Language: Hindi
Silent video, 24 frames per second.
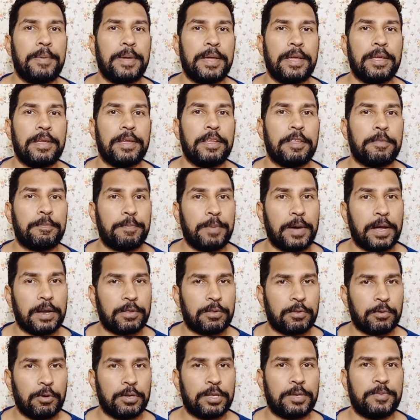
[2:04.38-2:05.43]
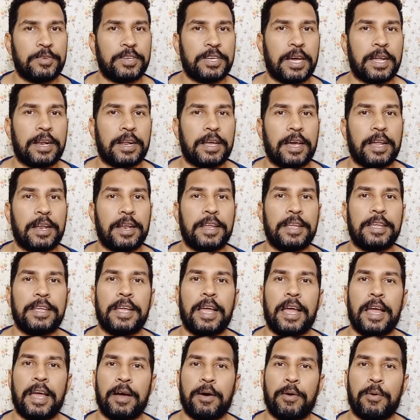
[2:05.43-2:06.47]
भी इस पर सोच विचार कर
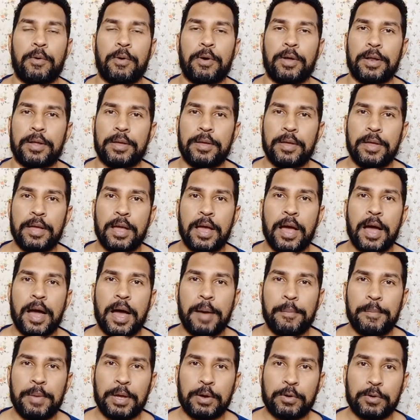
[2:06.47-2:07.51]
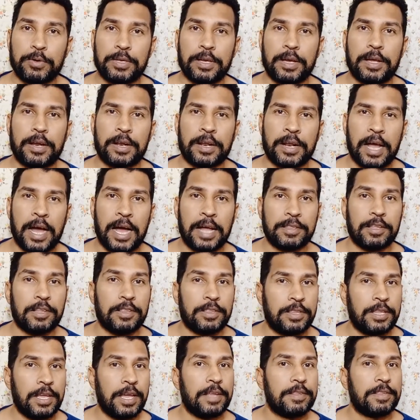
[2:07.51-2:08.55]
रही हैं और हमें कुछ राहत
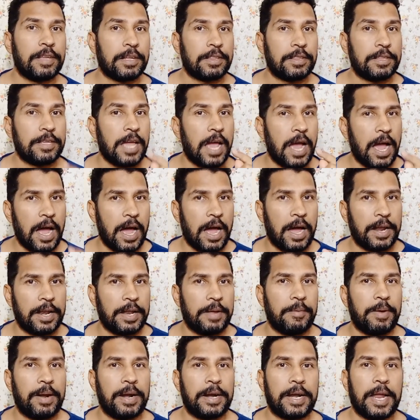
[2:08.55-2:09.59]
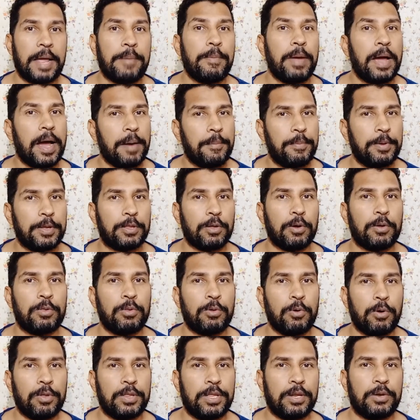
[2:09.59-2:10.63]
दे सकती है आने वाले टाइम में अभी तो
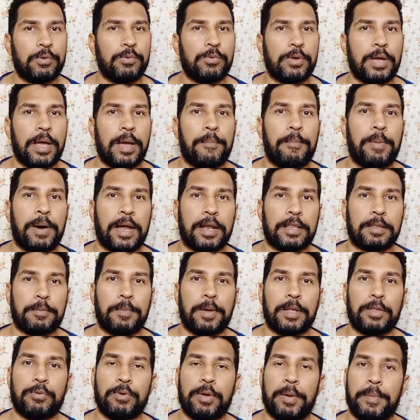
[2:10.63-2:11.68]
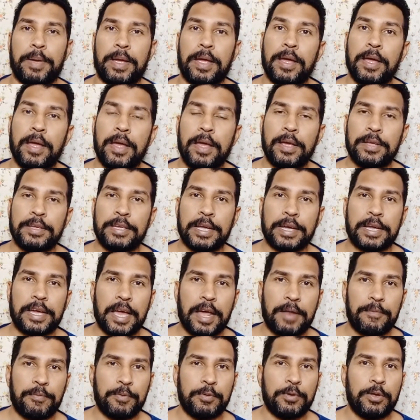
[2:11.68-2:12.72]
दो दिन हुए हैं भारत बंद हुए में ये
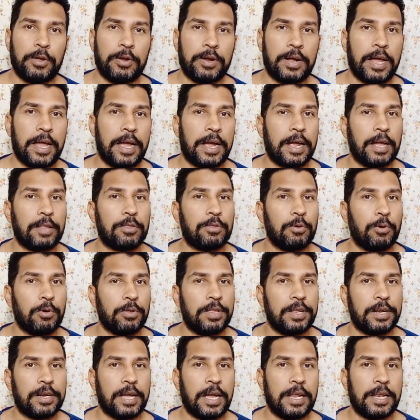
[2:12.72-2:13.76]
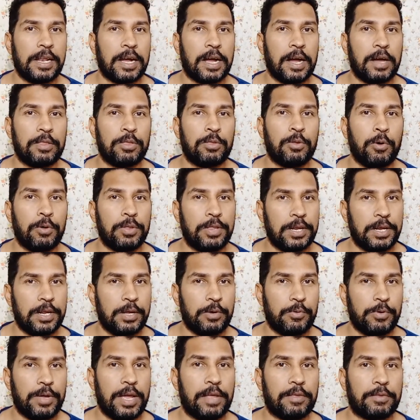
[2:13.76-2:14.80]
कर्फ्यू जो लगाया गया दो दिन का ही लगा दो दिन
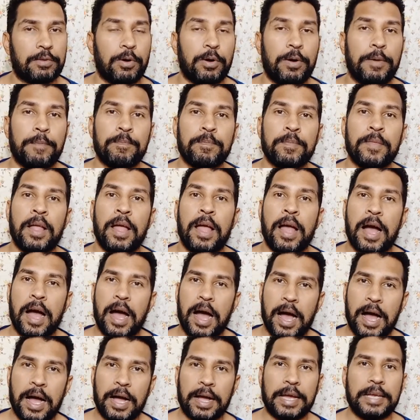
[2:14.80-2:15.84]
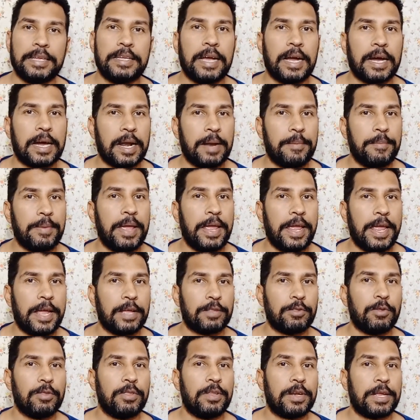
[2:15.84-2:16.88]
ही हुए हैं इसको आगे जाकर हमें
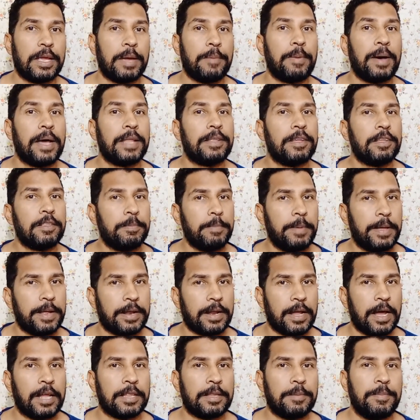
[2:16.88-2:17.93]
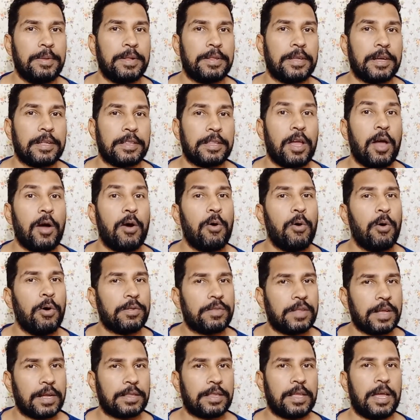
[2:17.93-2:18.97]
एक दो दिन के बाद इसमें राहत मिल सकती है
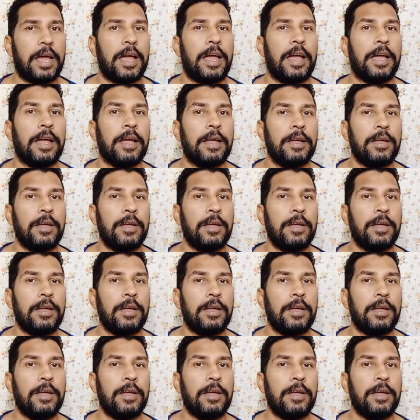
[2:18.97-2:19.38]
हो सकता है